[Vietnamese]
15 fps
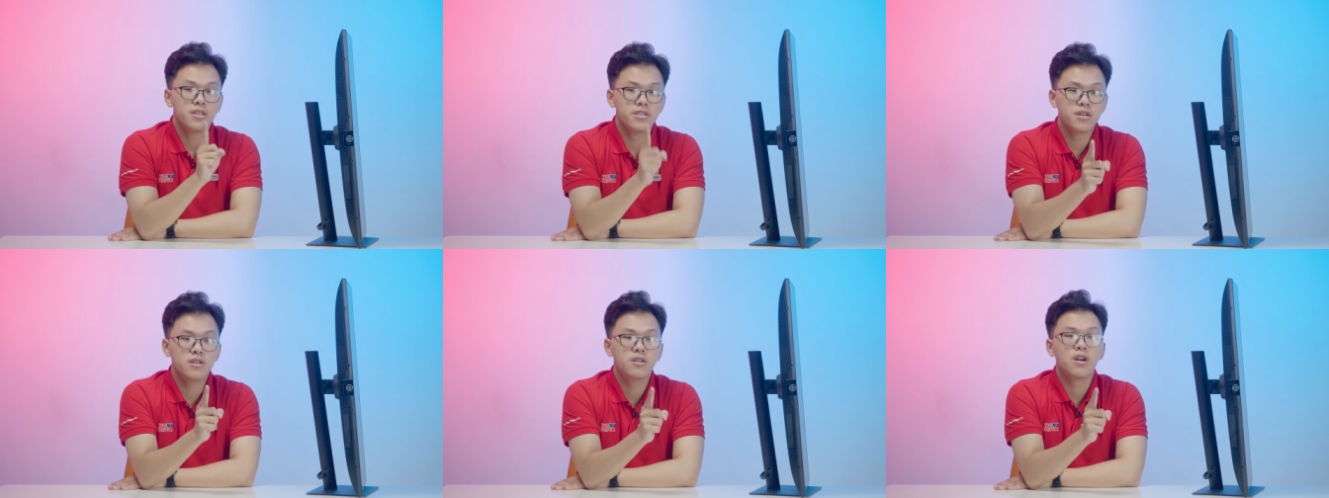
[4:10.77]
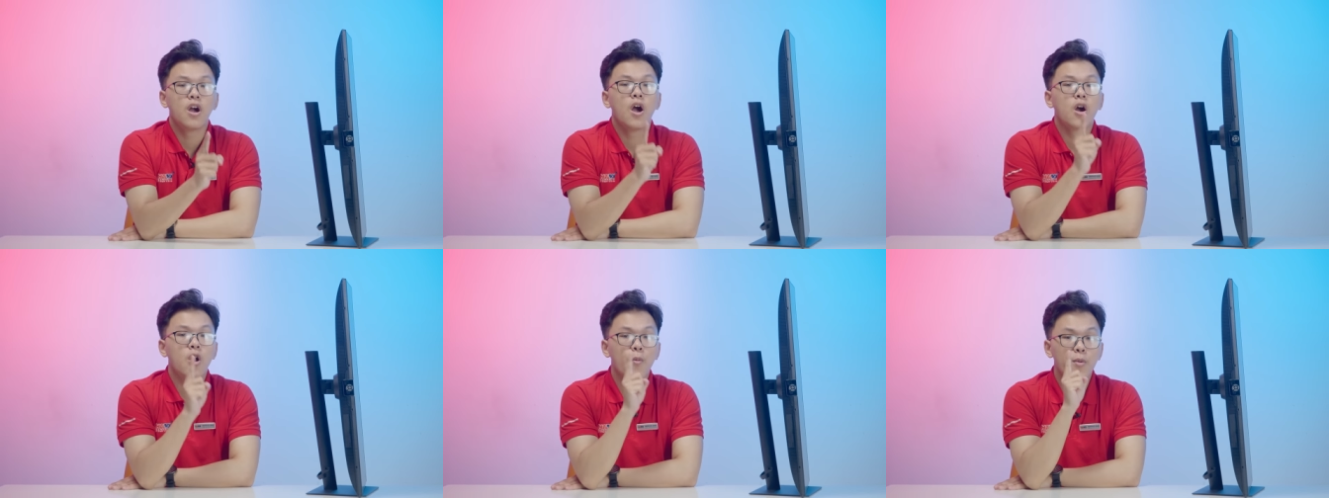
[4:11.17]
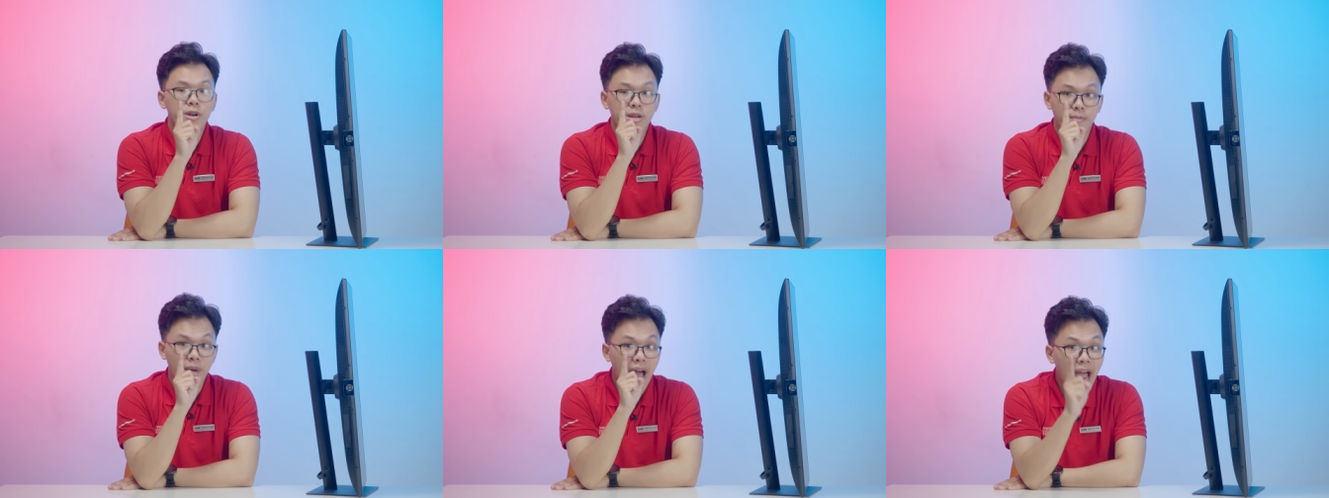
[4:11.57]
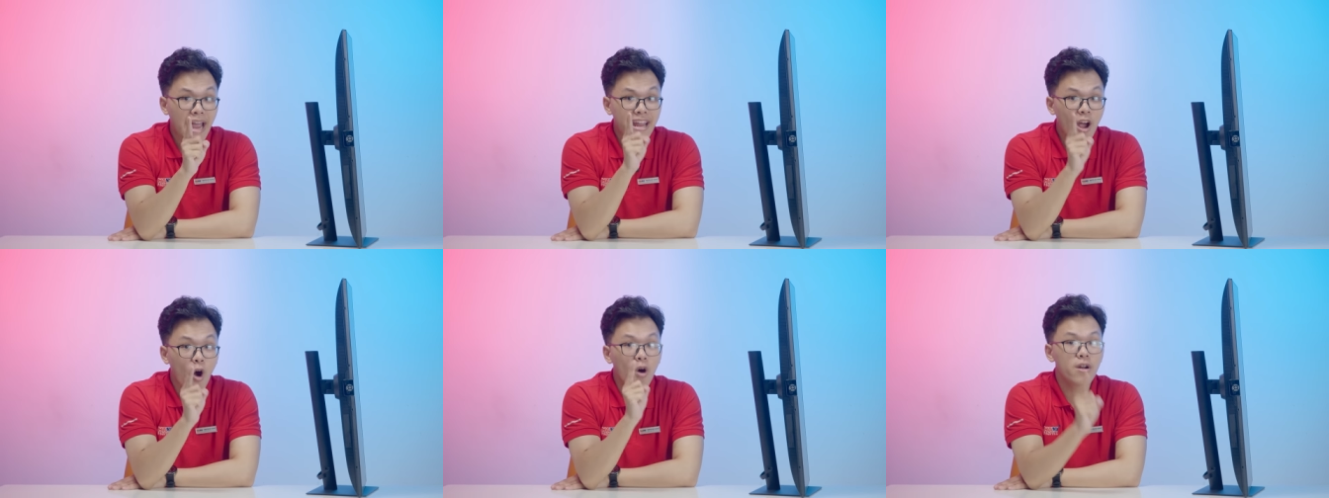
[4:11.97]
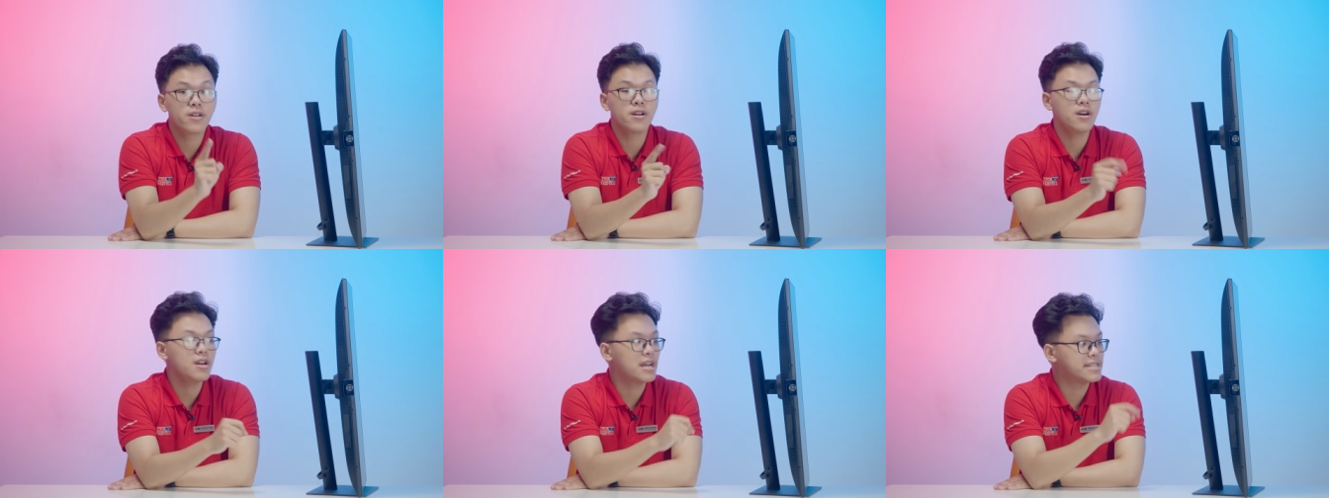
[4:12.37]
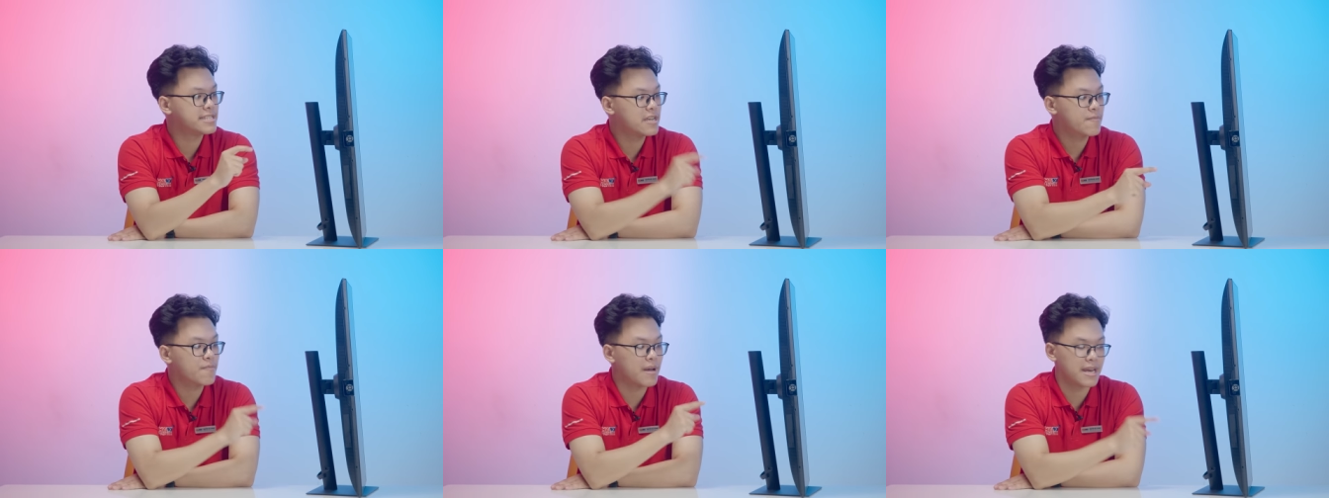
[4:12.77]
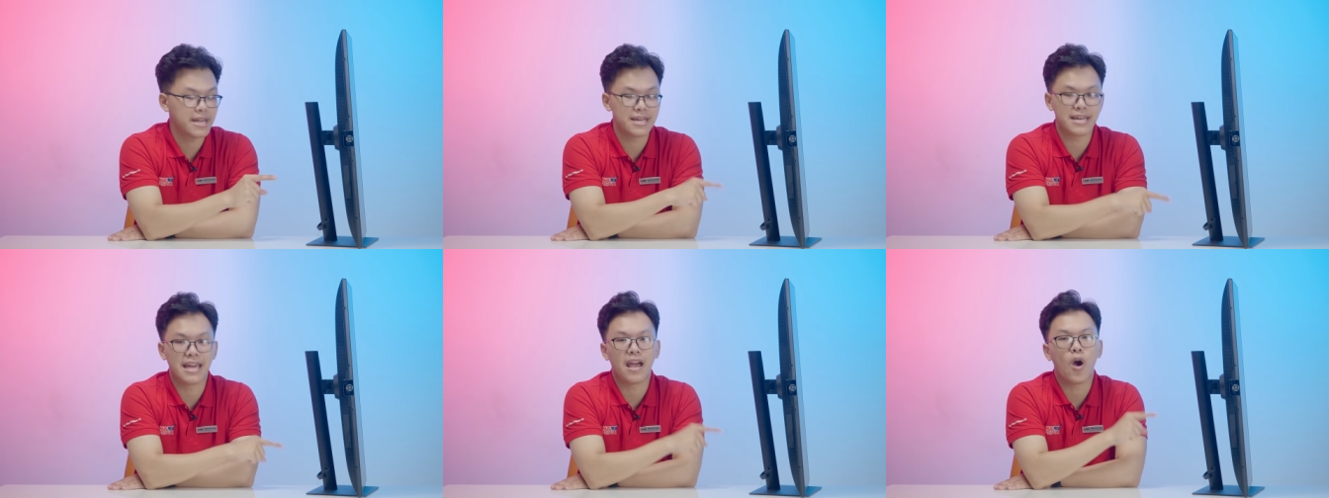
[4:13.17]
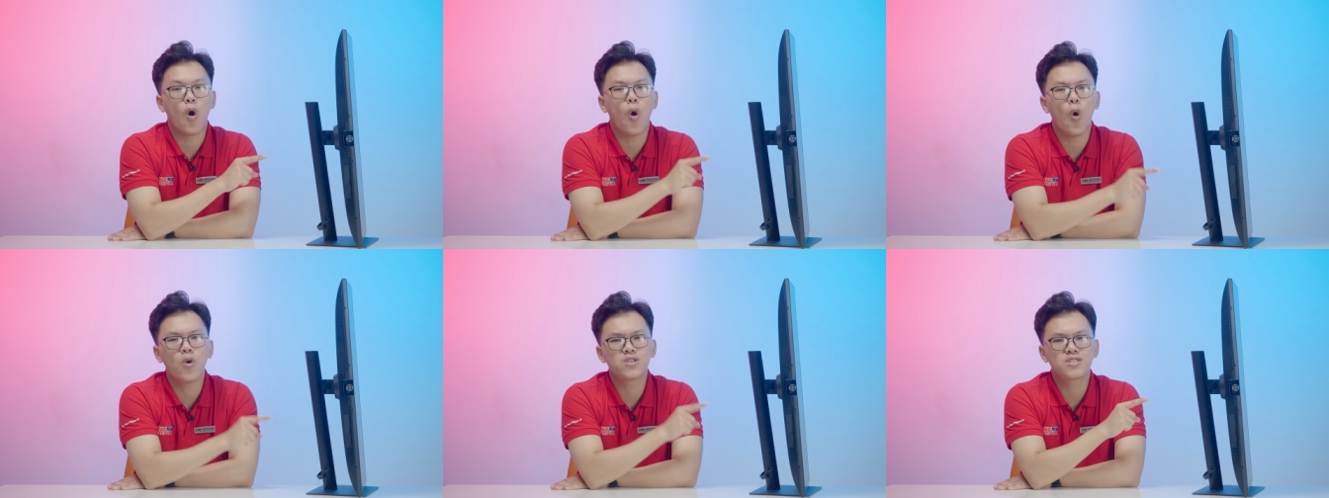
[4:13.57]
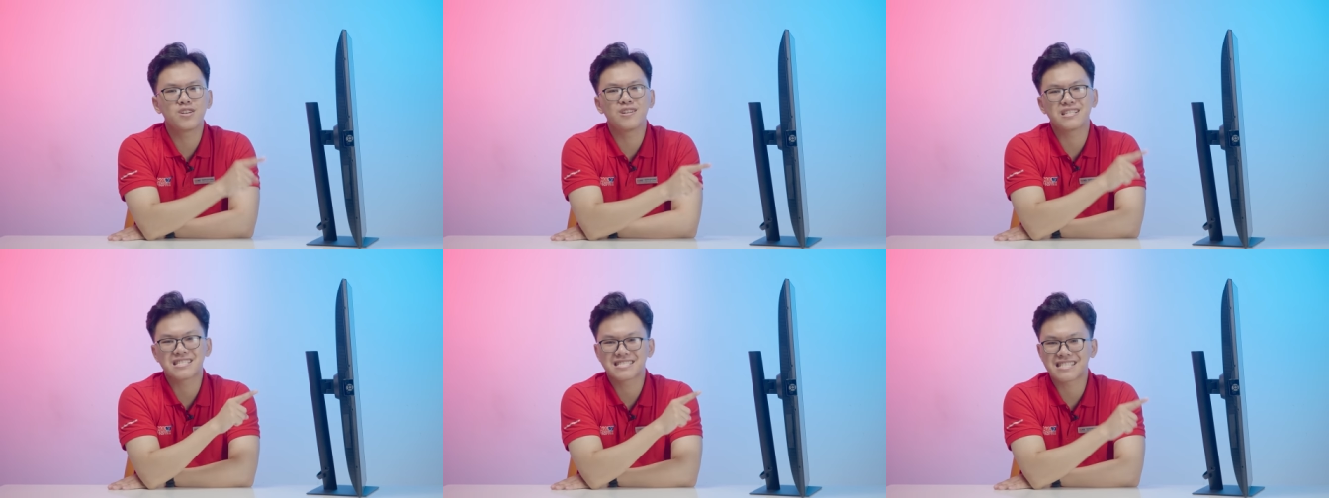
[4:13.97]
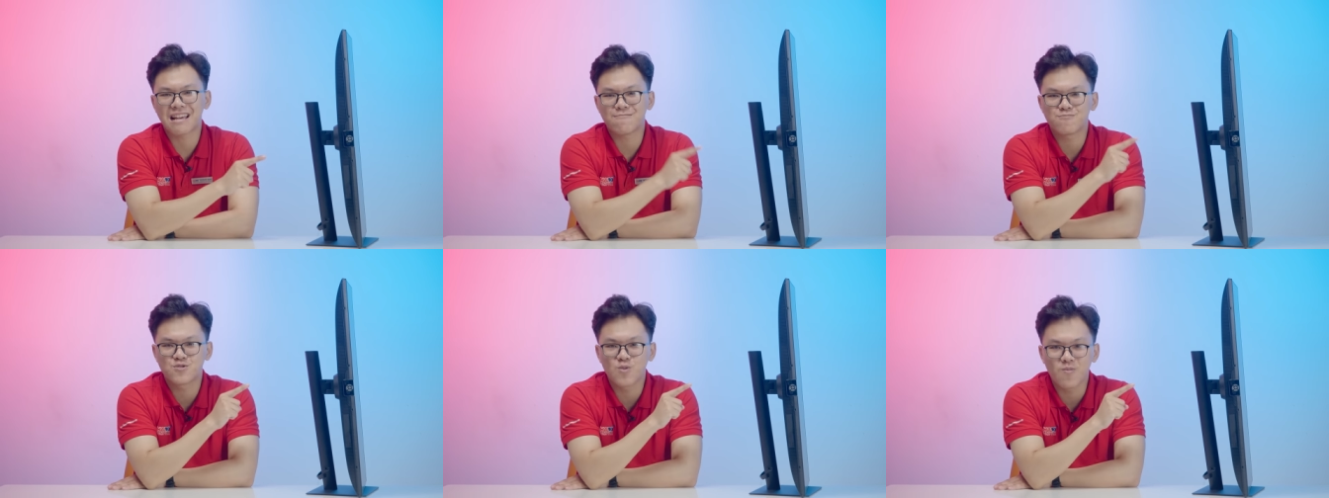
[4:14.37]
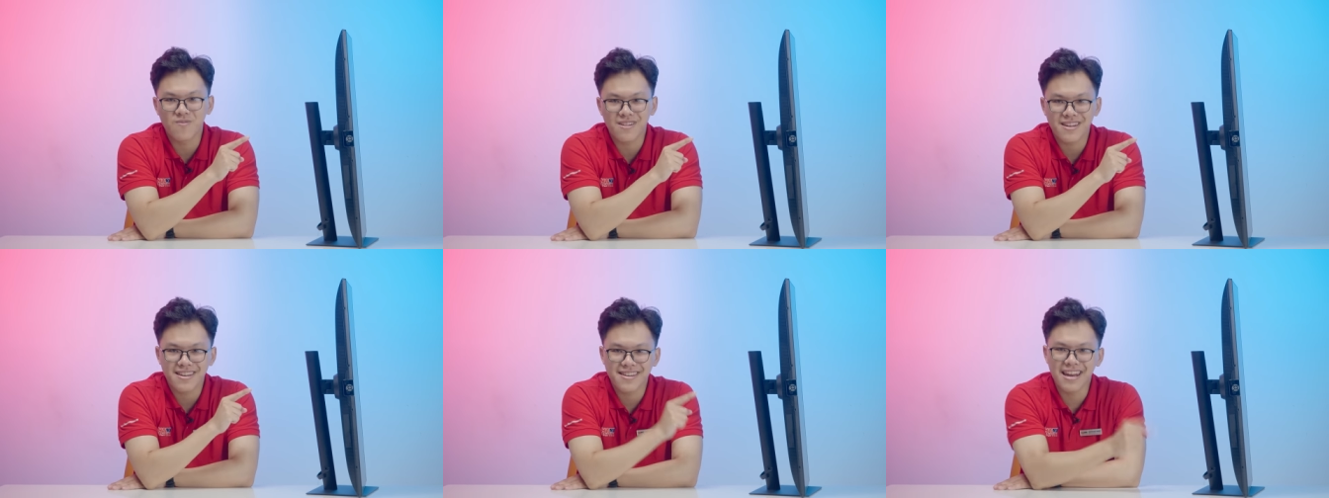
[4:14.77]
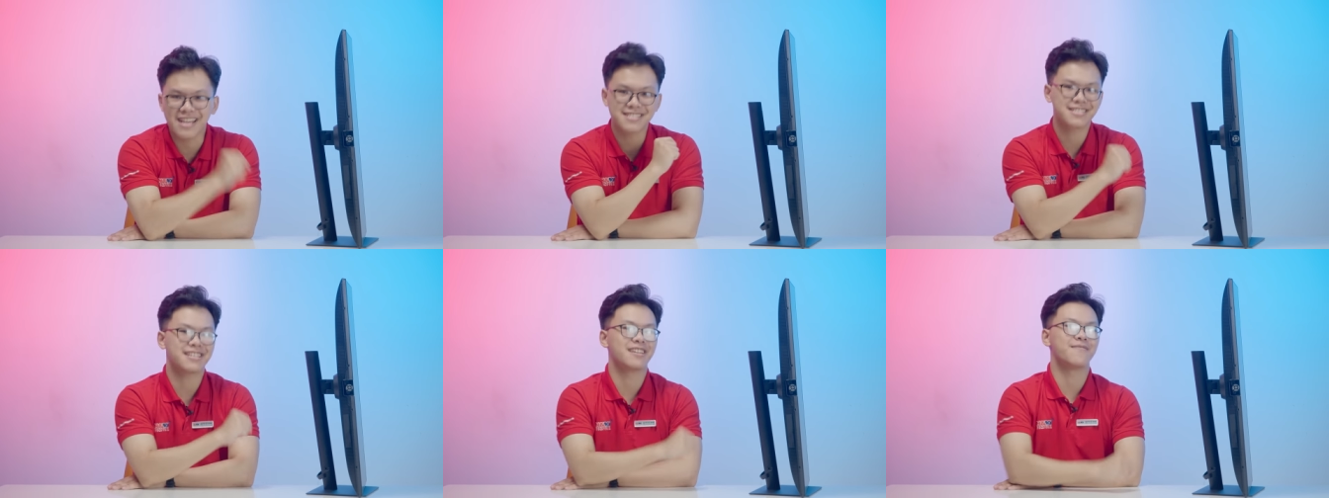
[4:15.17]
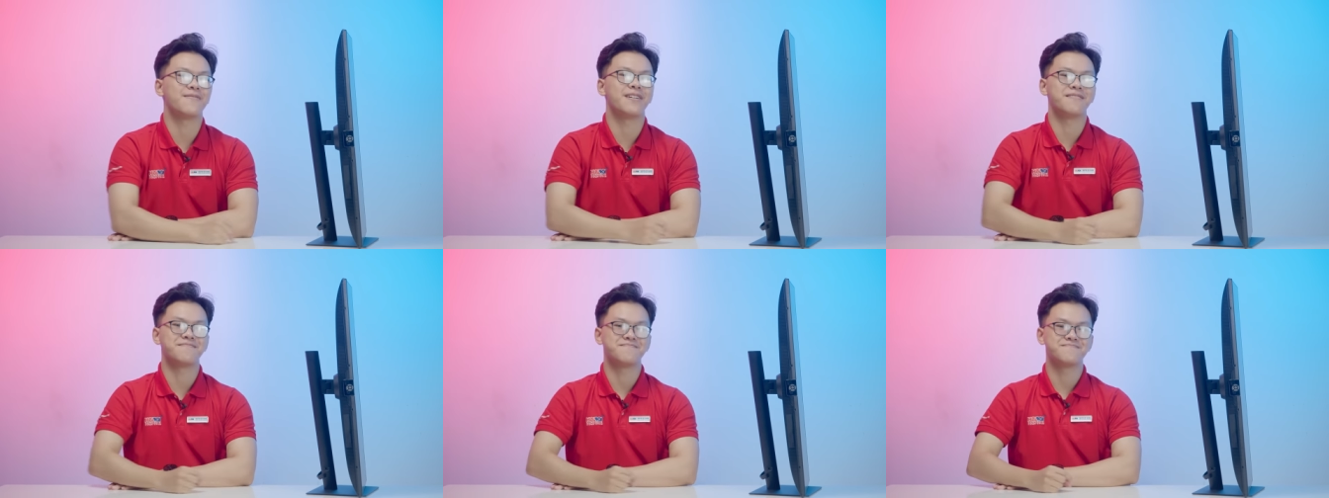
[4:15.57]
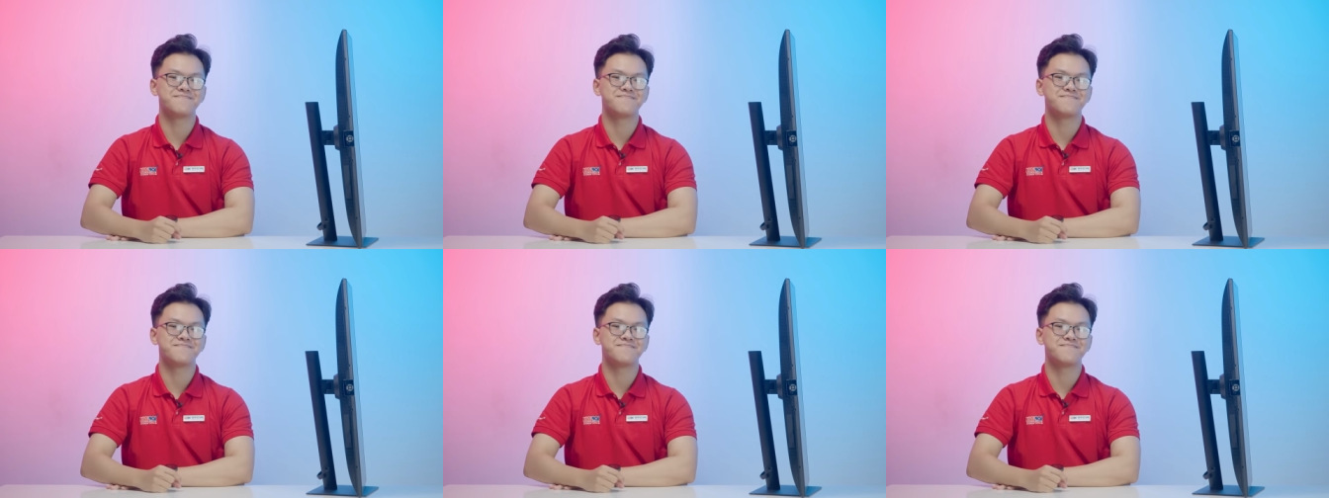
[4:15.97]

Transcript: Nhưng có một điểm hay ho nữa là chiếc màn hình này hỗ trợ Samsung DeX anh em ạ.